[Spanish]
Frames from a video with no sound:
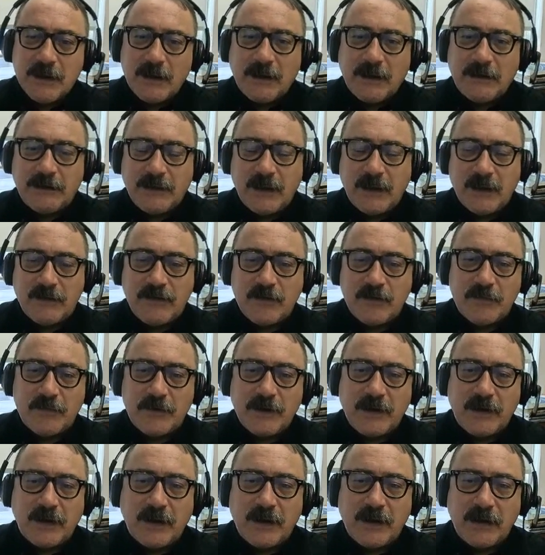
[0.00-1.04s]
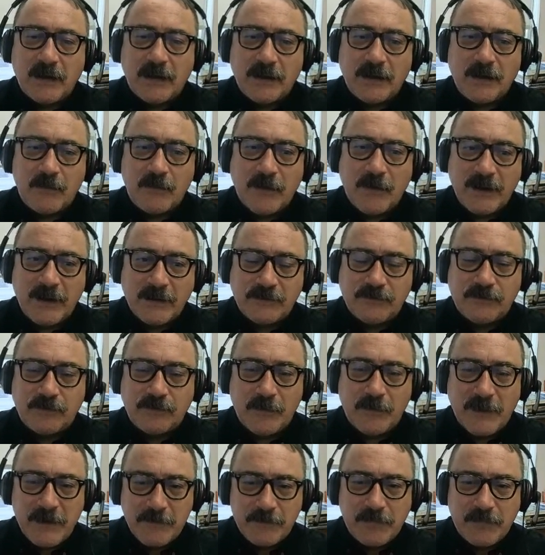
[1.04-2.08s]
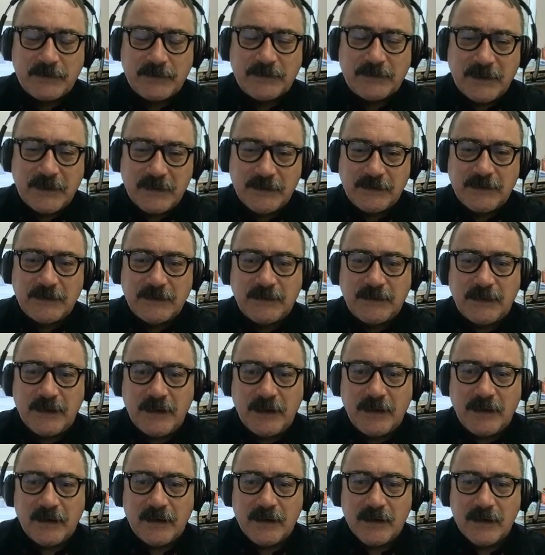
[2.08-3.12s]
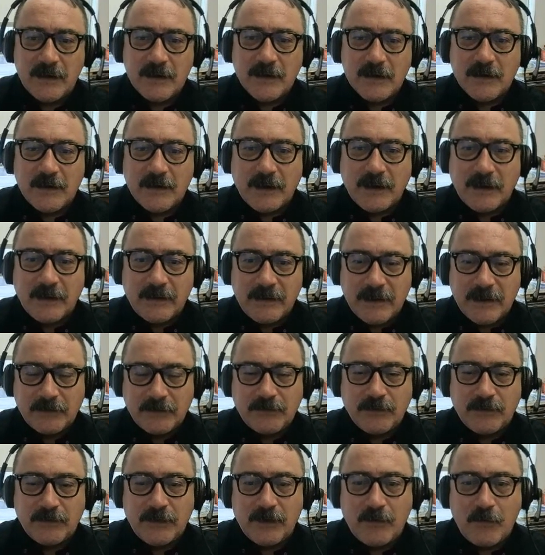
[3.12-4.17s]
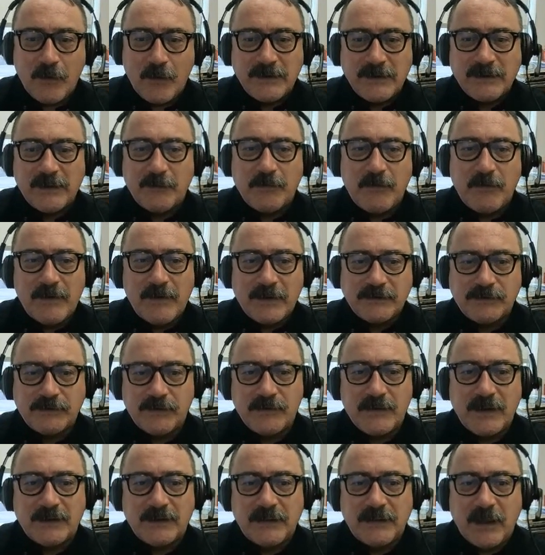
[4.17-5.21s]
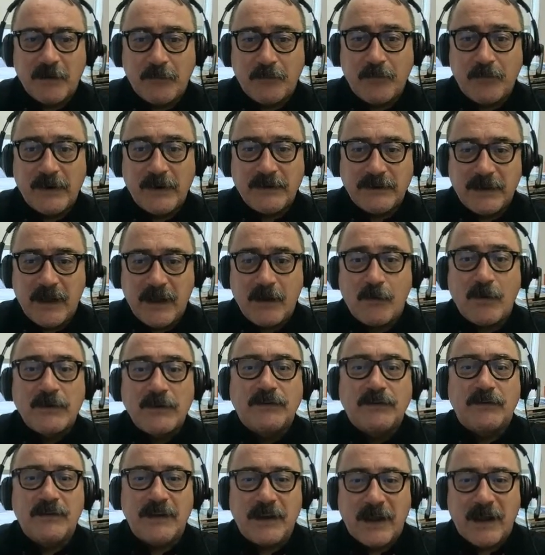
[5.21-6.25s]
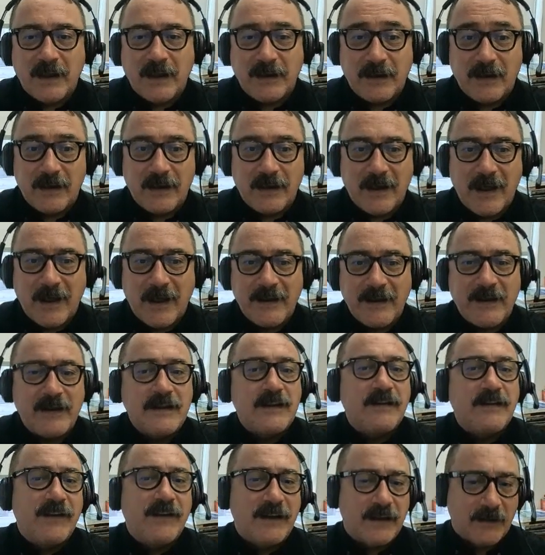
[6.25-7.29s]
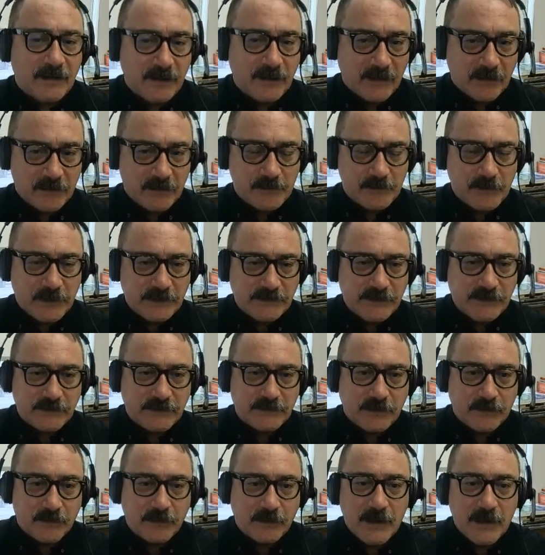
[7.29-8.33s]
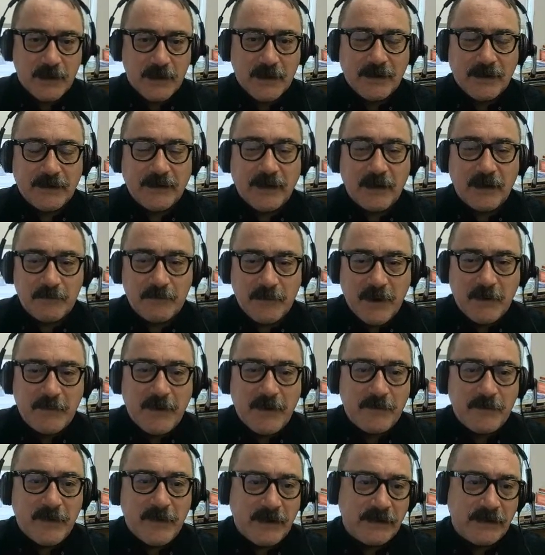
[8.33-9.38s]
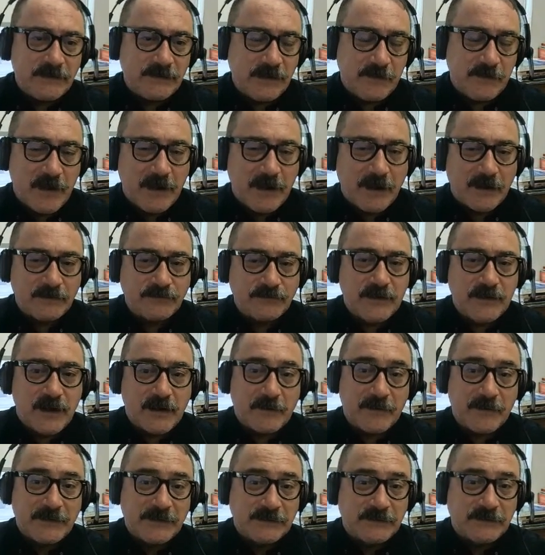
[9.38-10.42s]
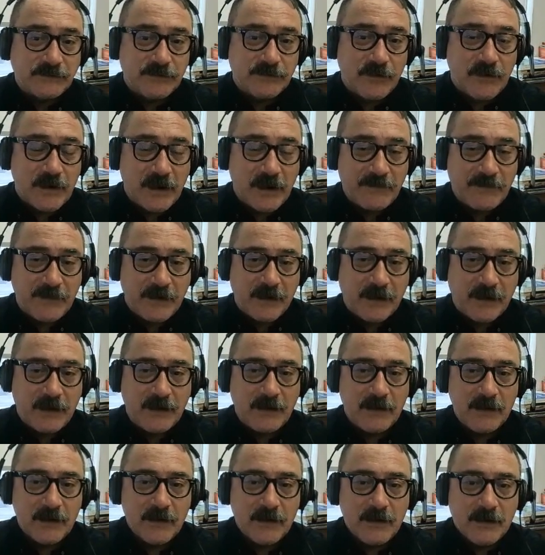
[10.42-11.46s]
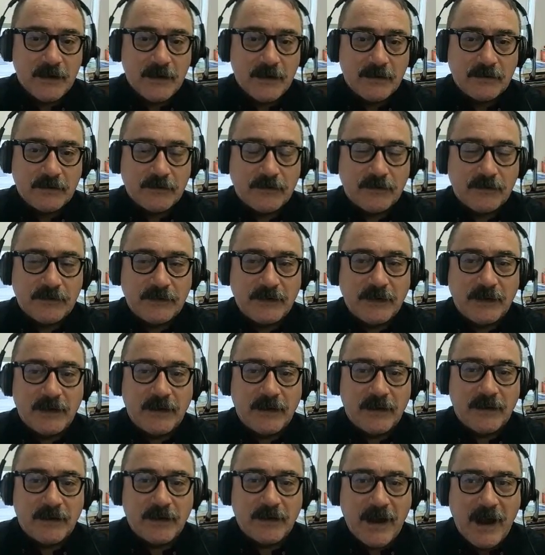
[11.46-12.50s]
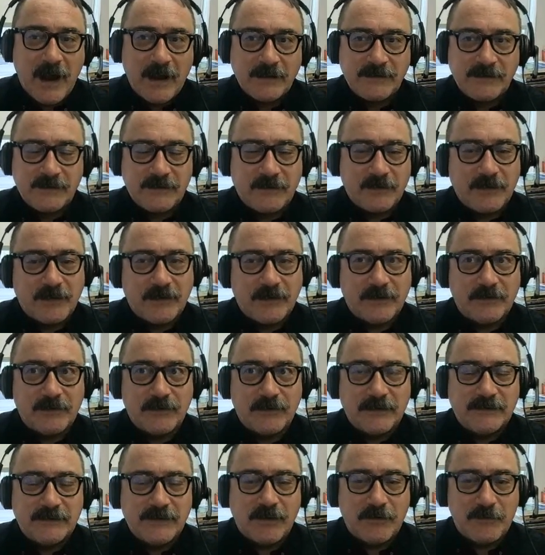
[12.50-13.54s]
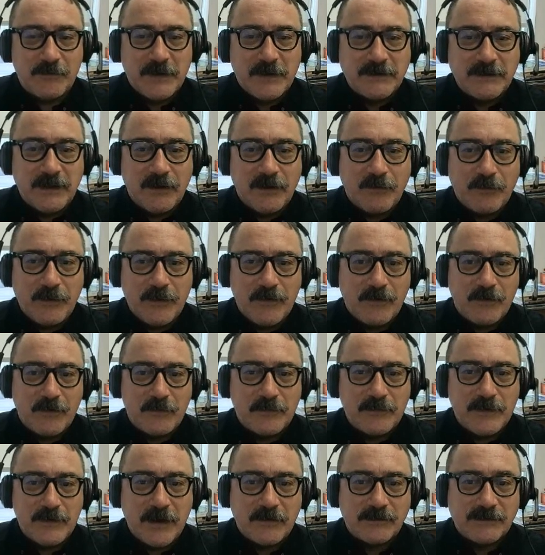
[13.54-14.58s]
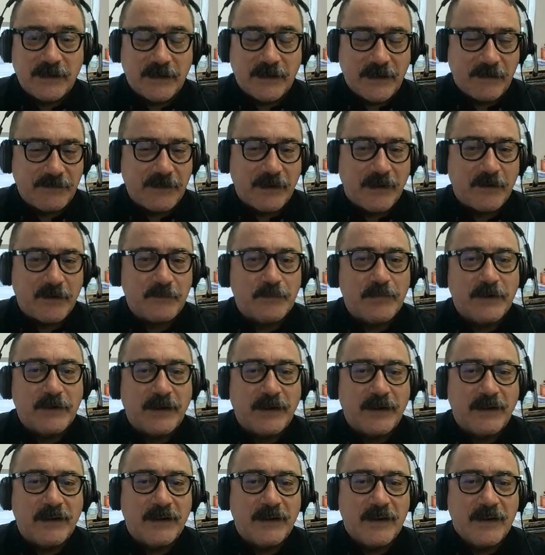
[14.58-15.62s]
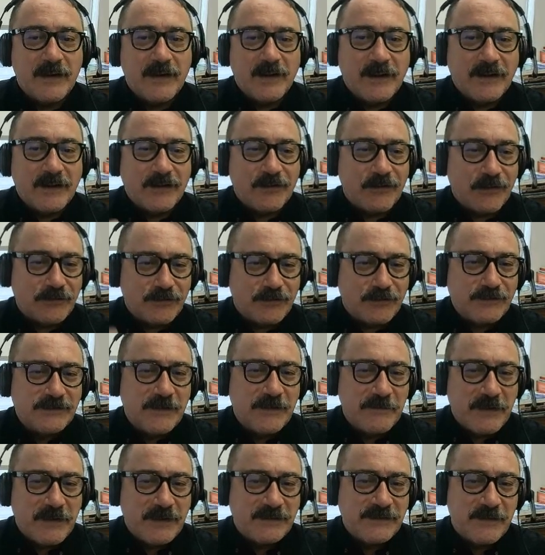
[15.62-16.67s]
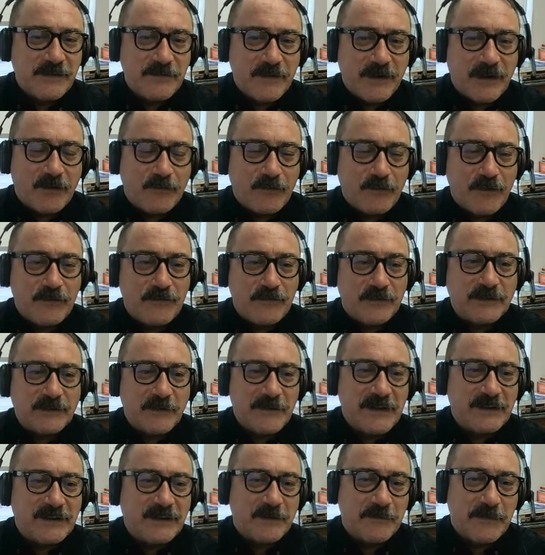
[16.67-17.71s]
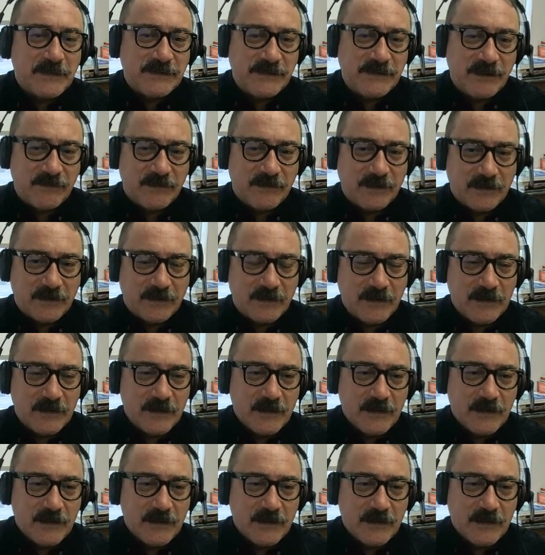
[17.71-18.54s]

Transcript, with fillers: Este año, porque igual es súper importante tener el dato de cuánta población está expuesta a cuántos a, a X niveles, digamos, por así decirlo. Y el mapa más encima es una representación gráfica donde, hace, eh, donde se convierte el ruido como una cosa gráfica, porque nosotros siempre decimos que el ruido es un contaminante invisible.